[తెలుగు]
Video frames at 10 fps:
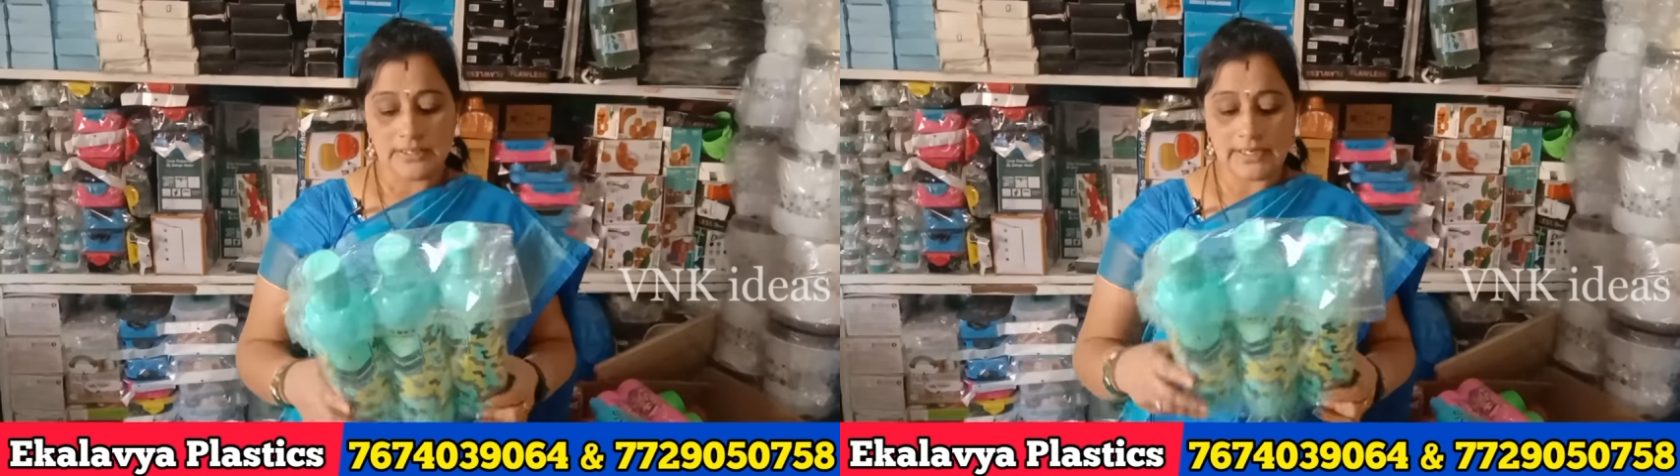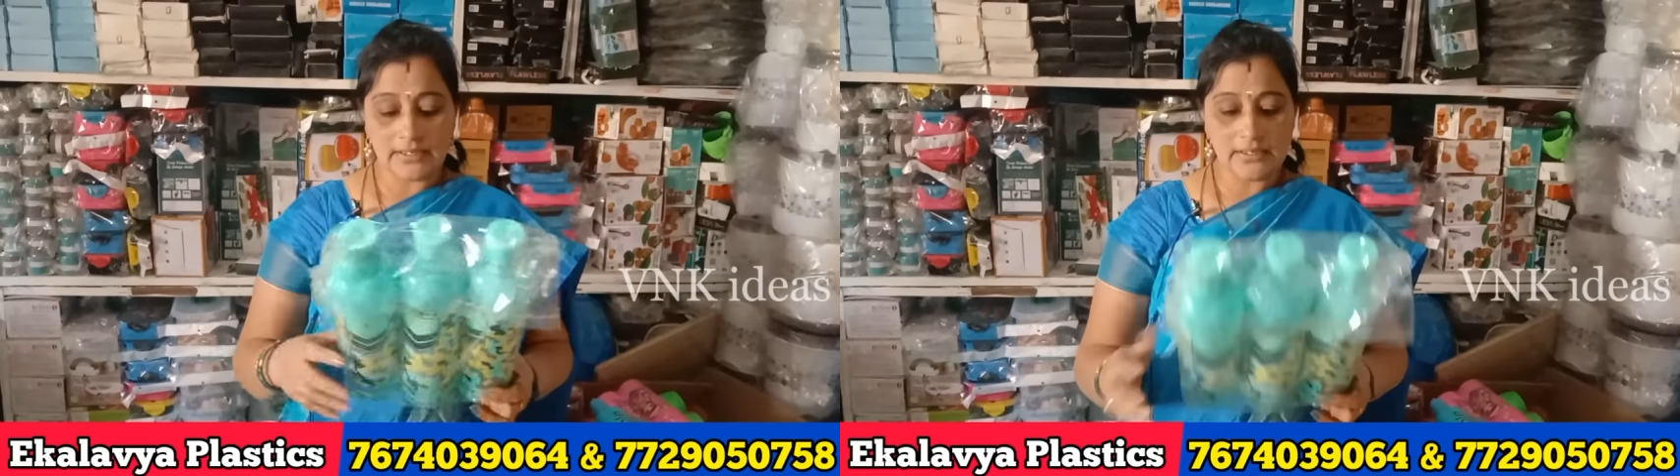
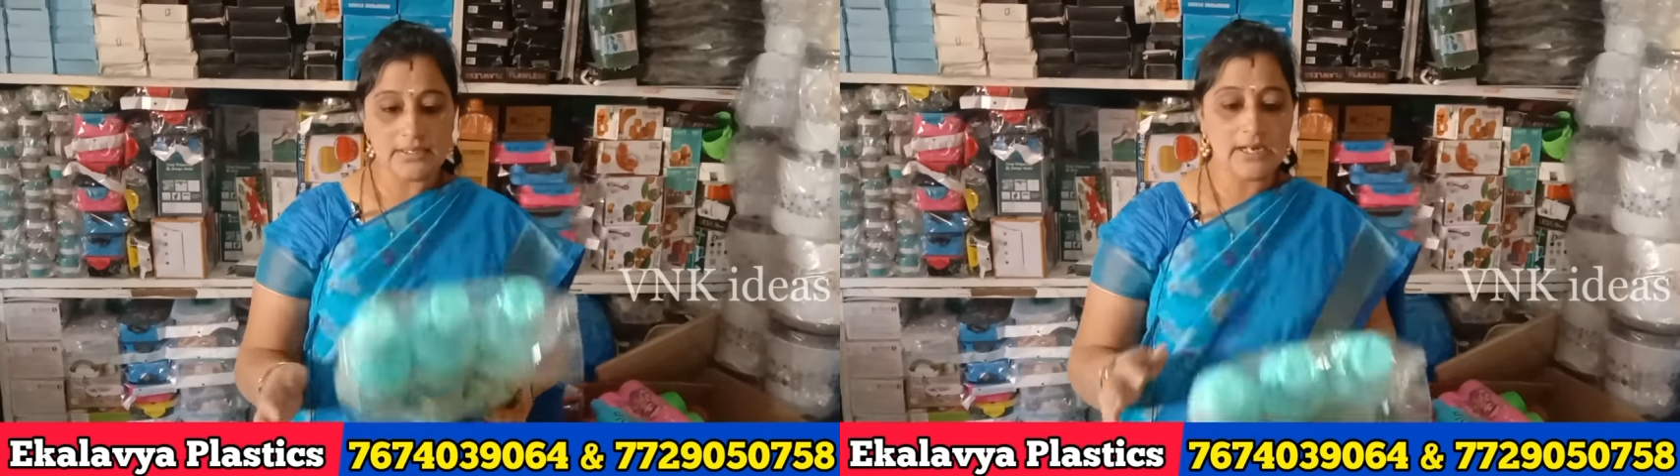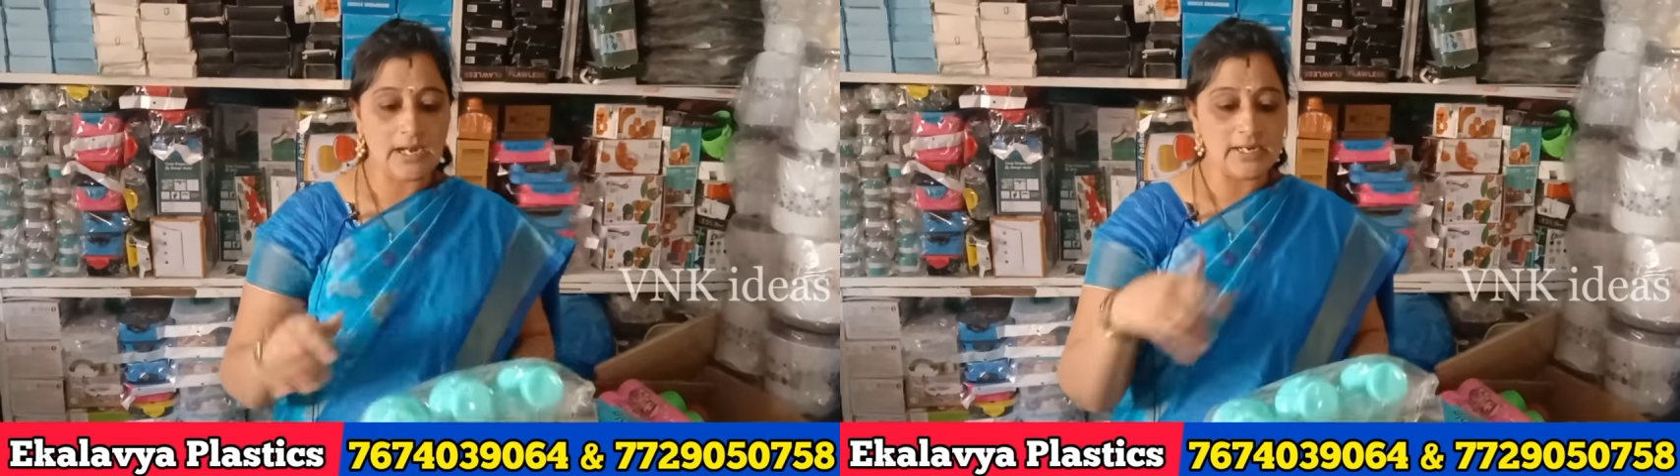
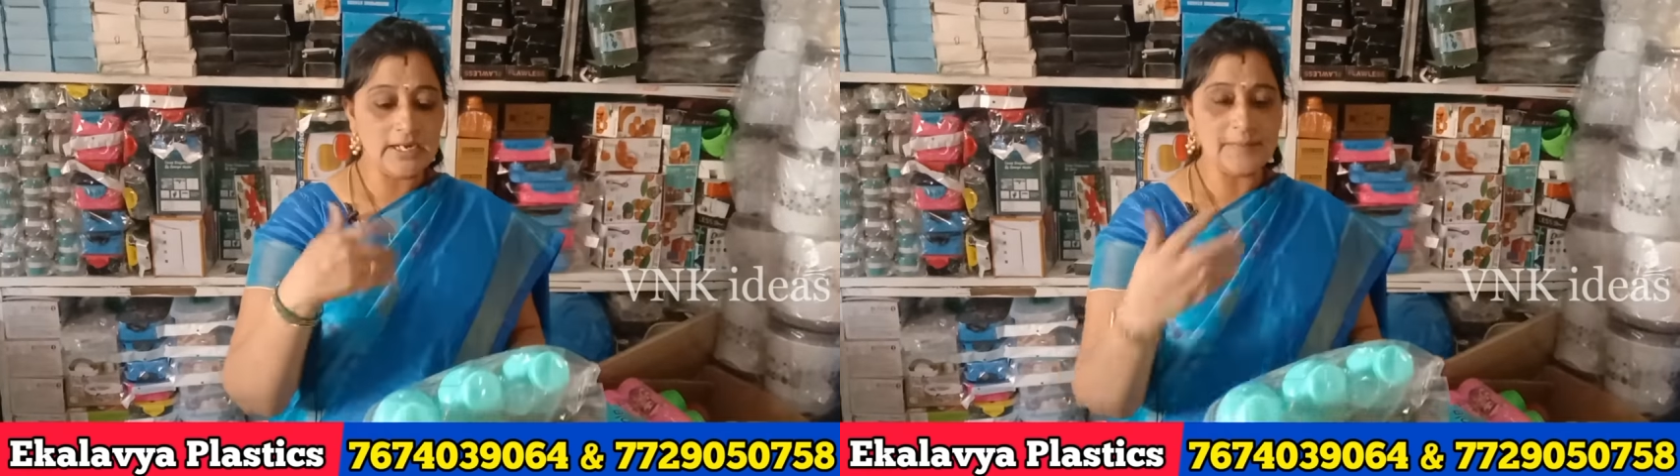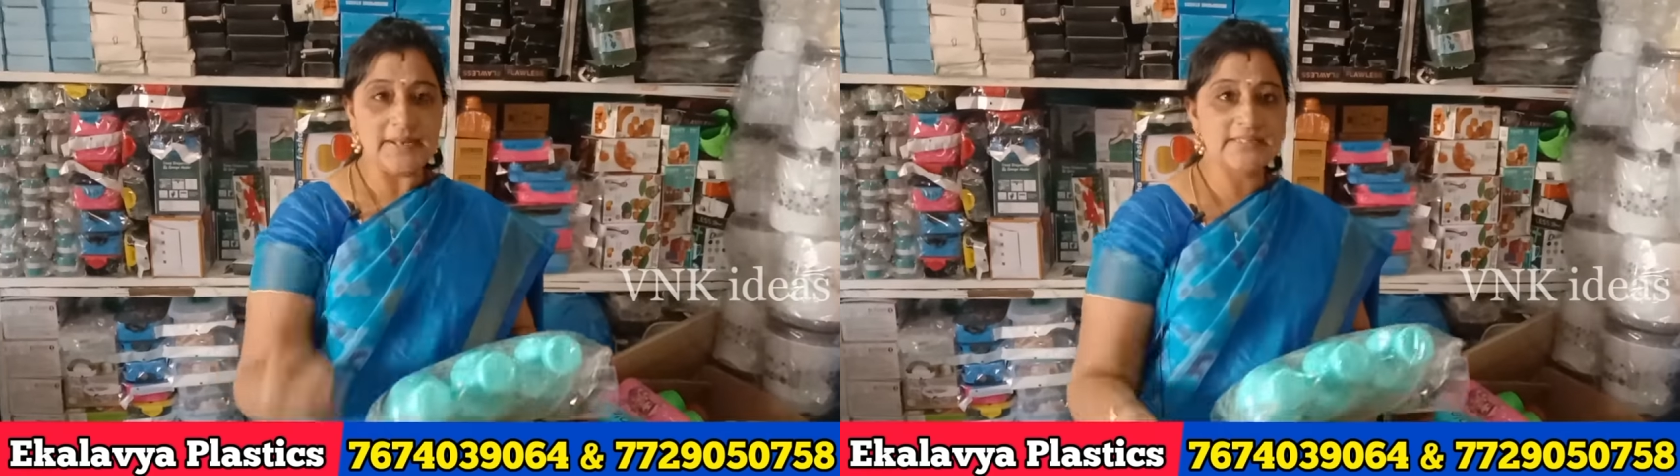ఏంటంటే
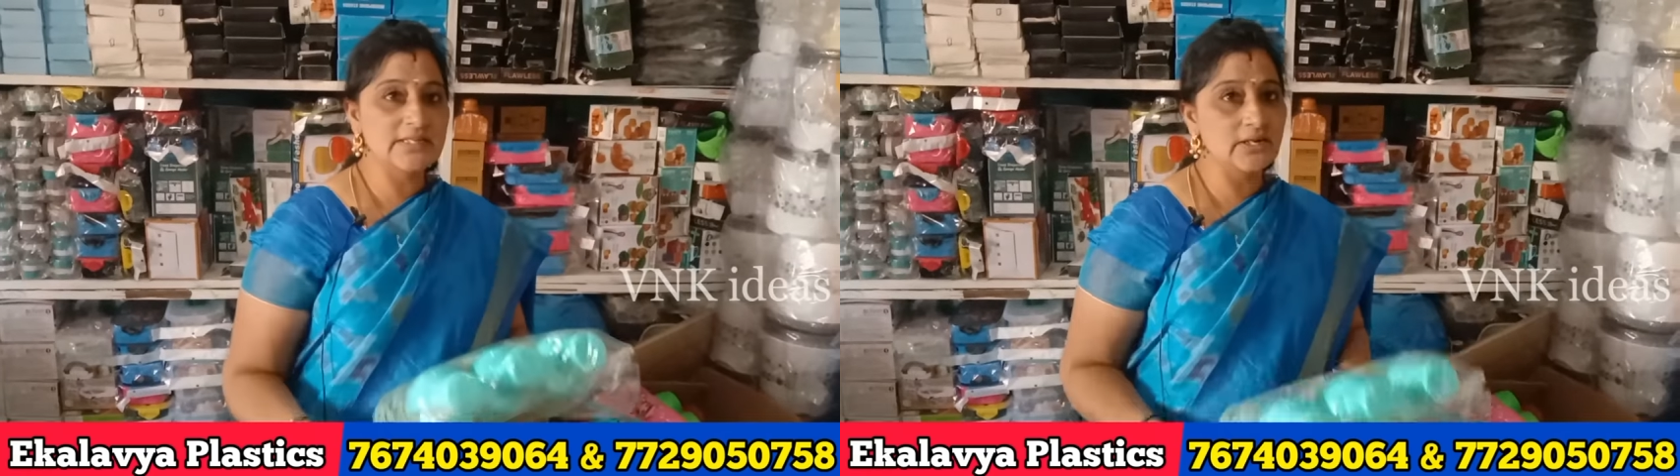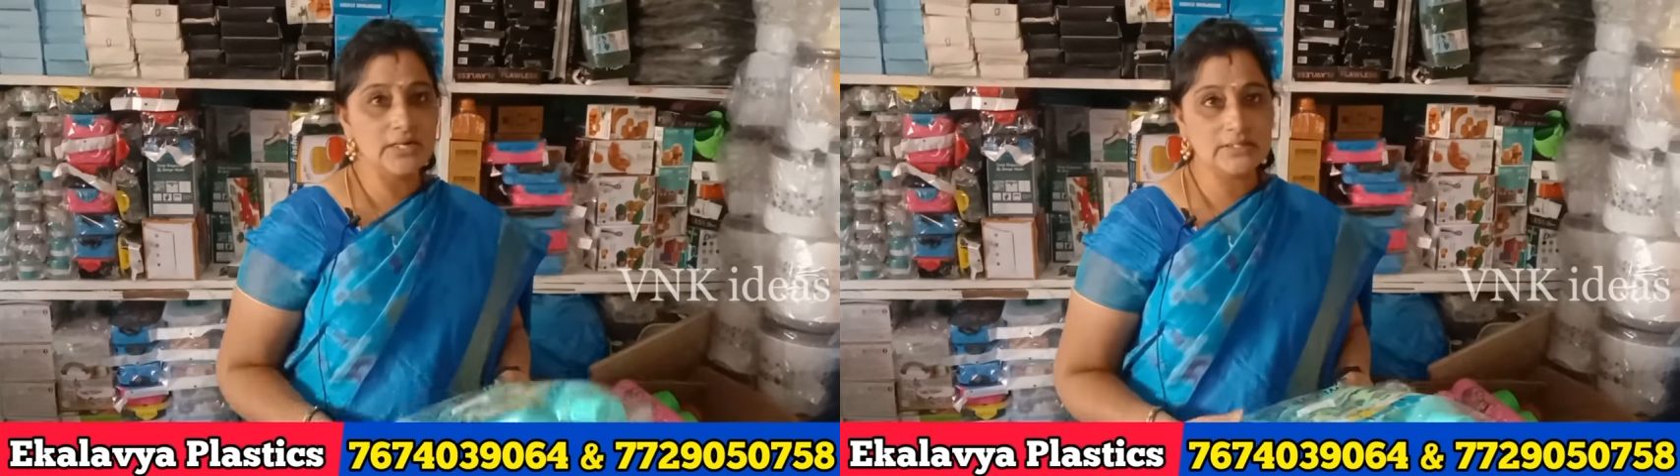అన్ని
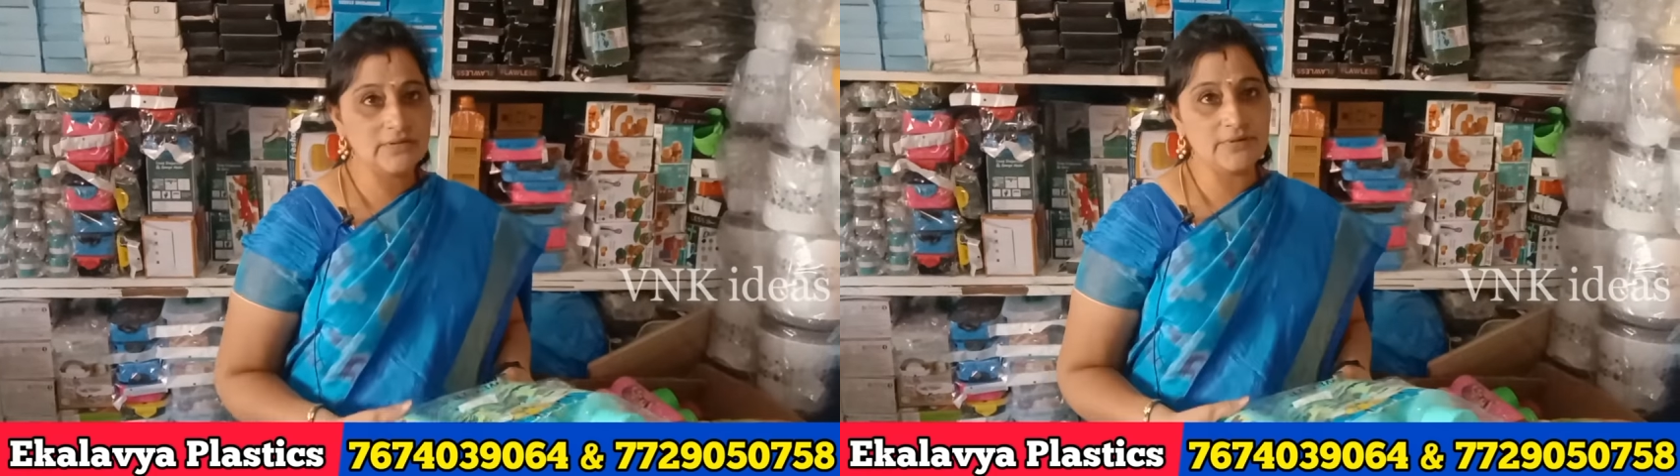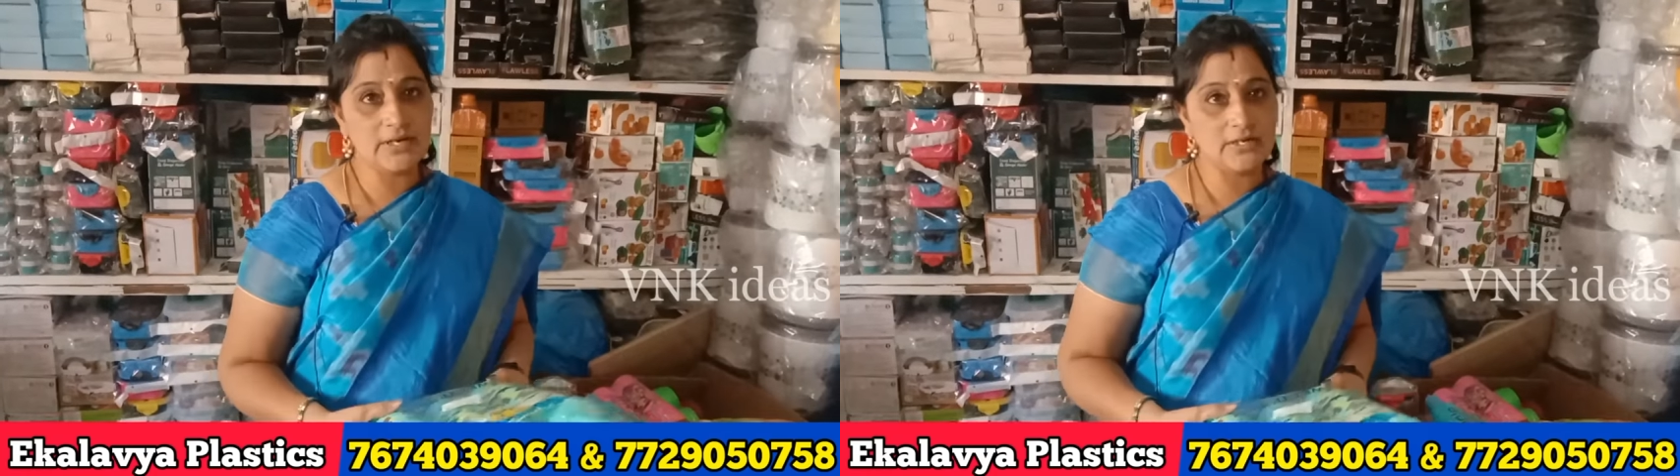మిక్సింగ్లు అయితే
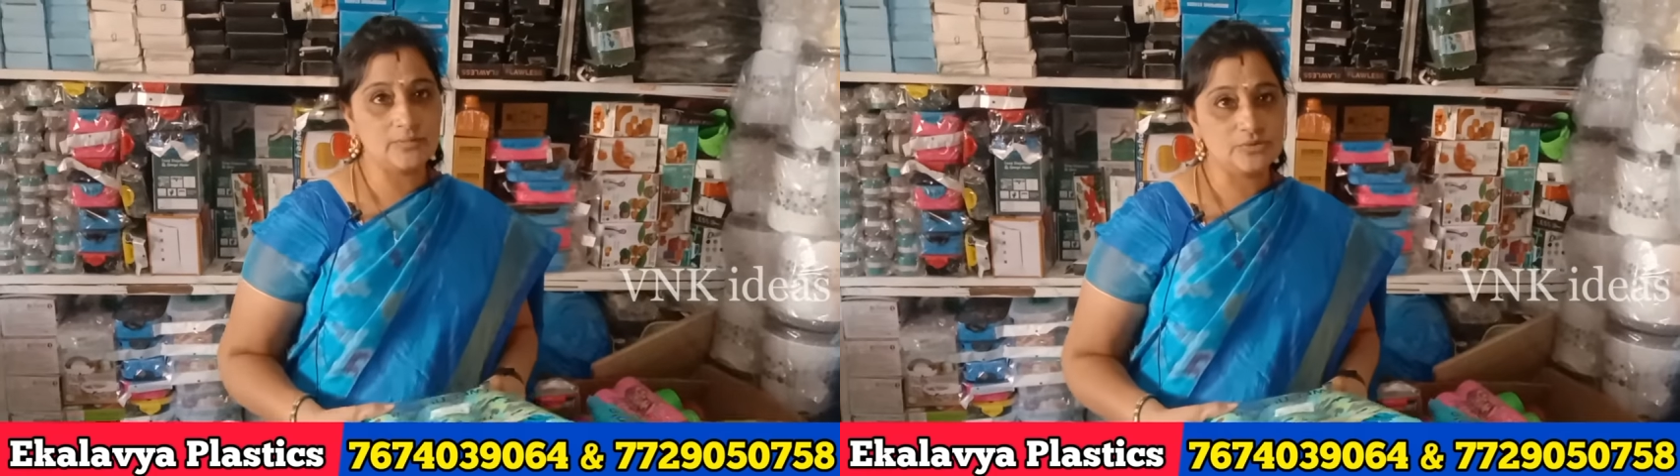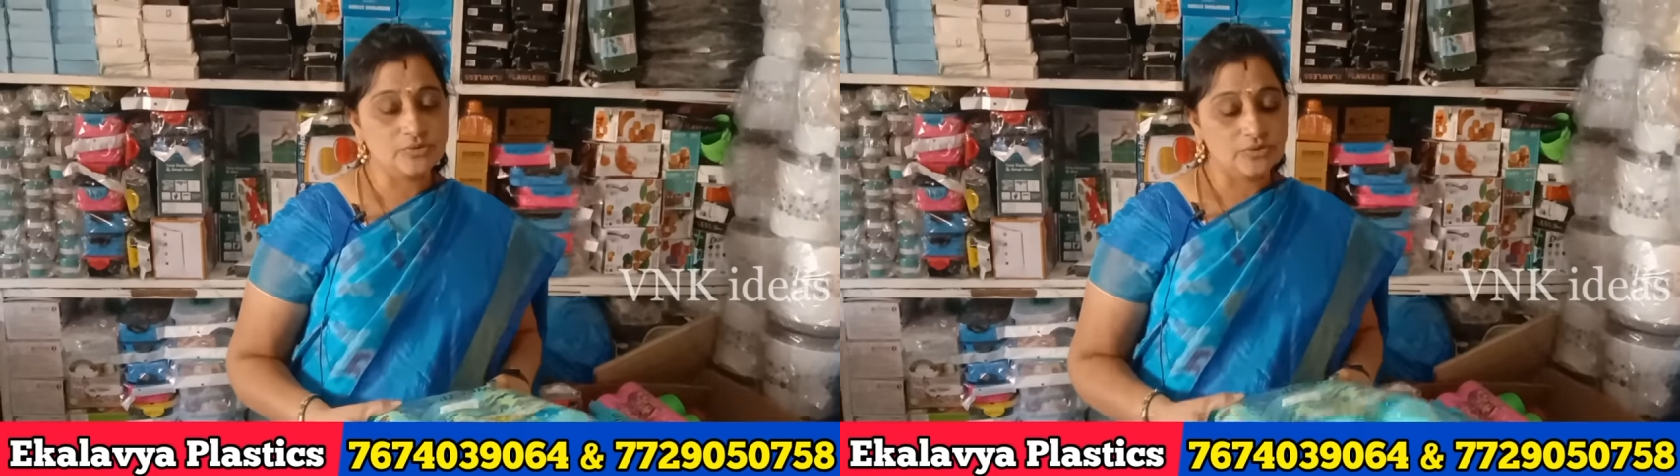
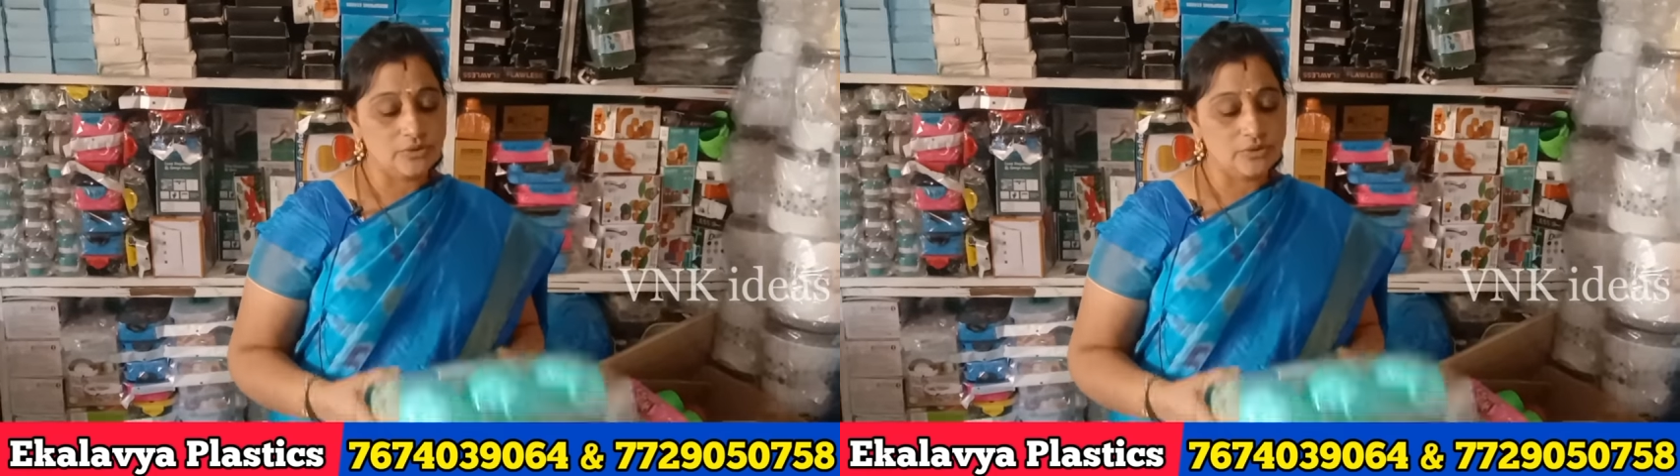ఇవ్వగలము